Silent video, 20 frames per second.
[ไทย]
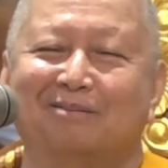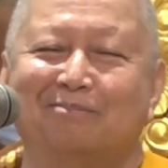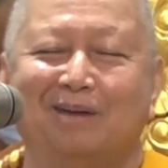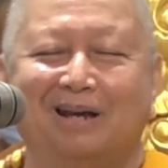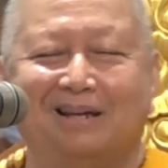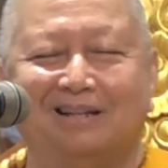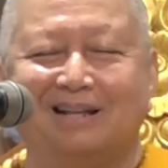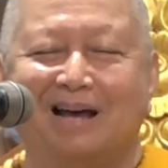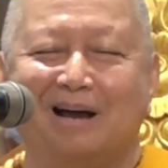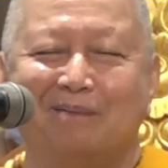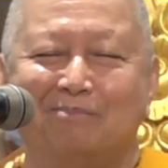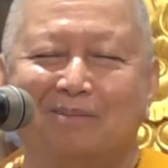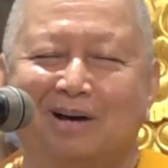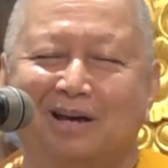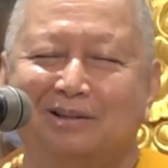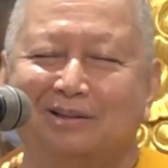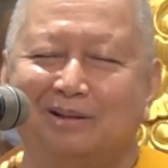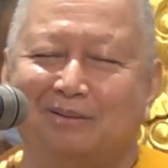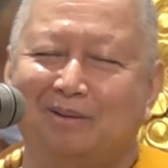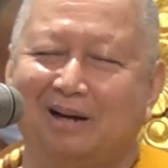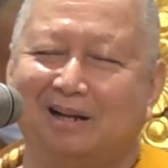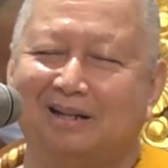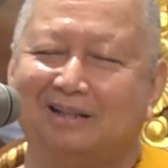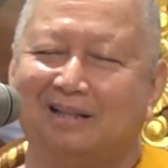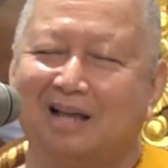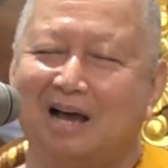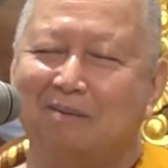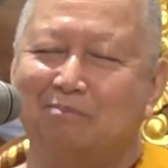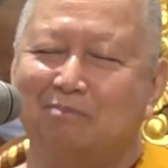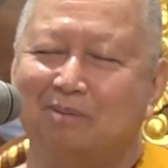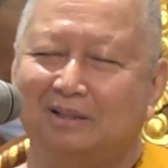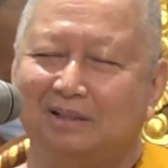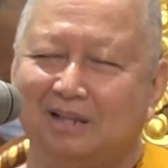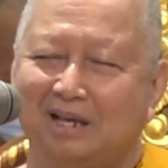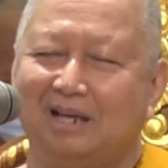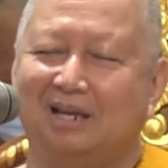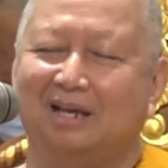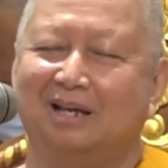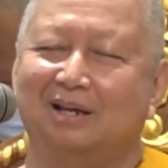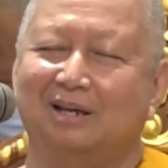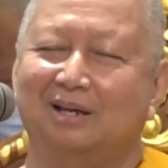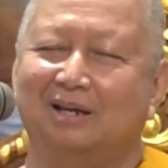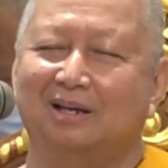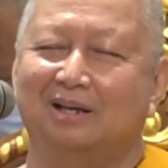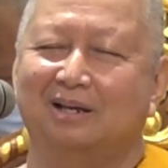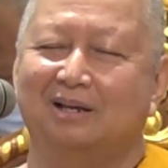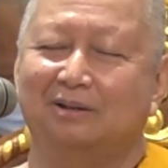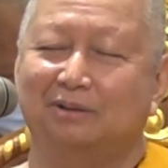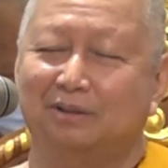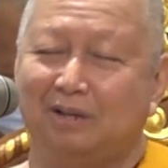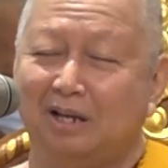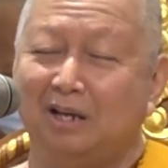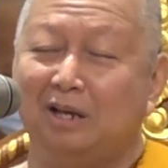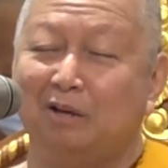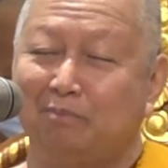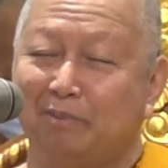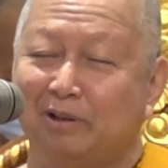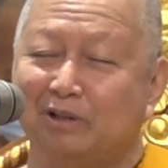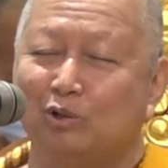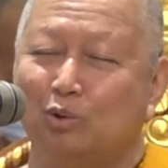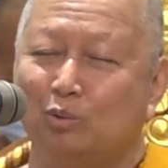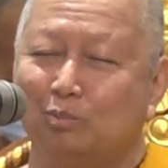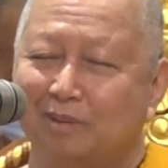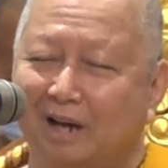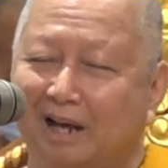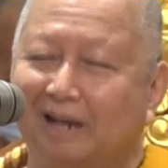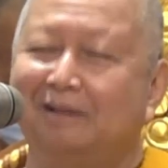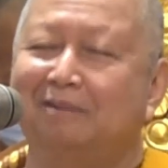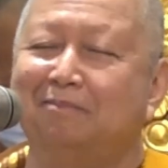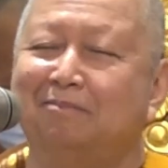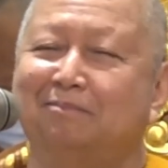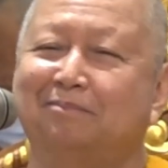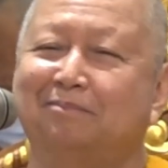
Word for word: ไม่ทำให้สำเร็จตามมติที่ประชุมนั้น